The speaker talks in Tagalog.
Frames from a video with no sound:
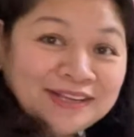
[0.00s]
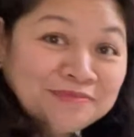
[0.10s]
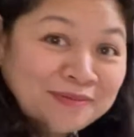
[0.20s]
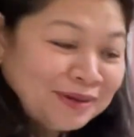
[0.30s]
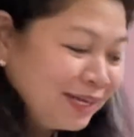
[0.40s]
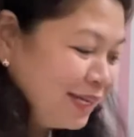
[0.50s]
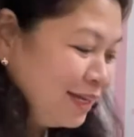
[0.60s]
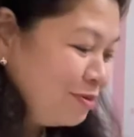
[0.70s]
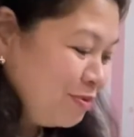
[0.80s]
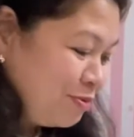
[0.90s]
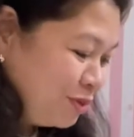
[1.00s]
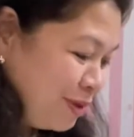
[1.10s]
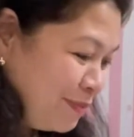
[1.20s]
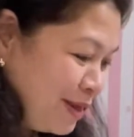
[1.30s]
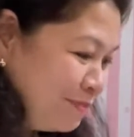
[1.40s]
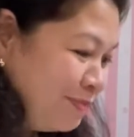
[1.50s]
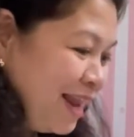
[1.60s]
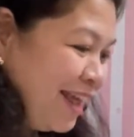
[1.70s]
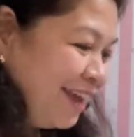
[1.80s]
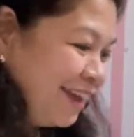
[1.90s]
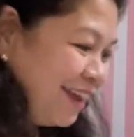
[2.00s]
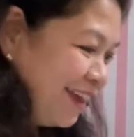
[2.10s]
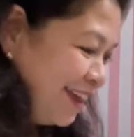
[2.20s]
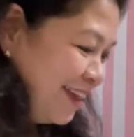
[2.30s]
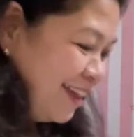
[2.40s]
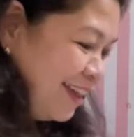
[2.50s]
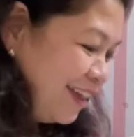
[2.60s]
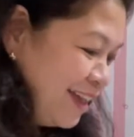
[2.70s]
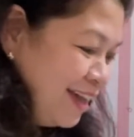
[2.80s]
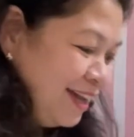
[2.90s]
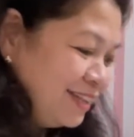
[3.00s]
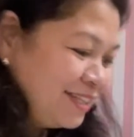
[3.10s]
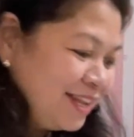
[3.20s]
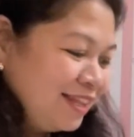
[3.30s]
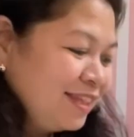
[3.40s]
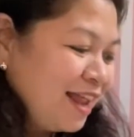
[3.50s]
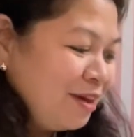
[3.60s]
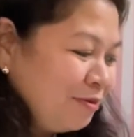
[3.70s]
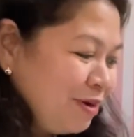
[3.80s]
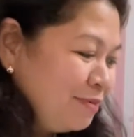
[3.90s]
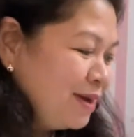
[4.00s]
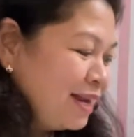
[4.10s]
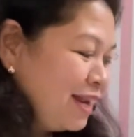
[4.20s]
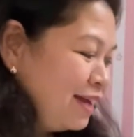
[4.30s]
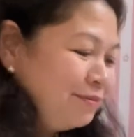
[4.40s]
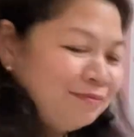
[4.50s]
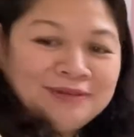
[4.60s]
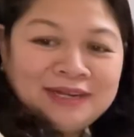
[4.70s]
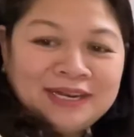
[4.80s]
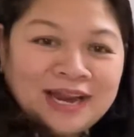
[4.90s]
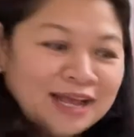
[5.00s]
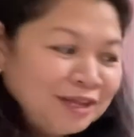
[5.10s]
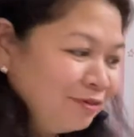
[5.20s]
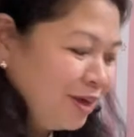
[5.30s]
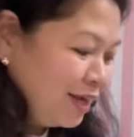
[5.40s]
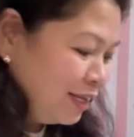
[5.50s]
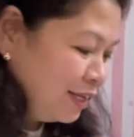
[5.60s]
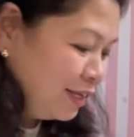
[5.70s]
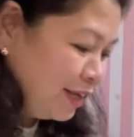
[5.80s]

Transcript: yung pamangking ko pumunta pa ng palengke. Silang dalawa para lang madala yung aking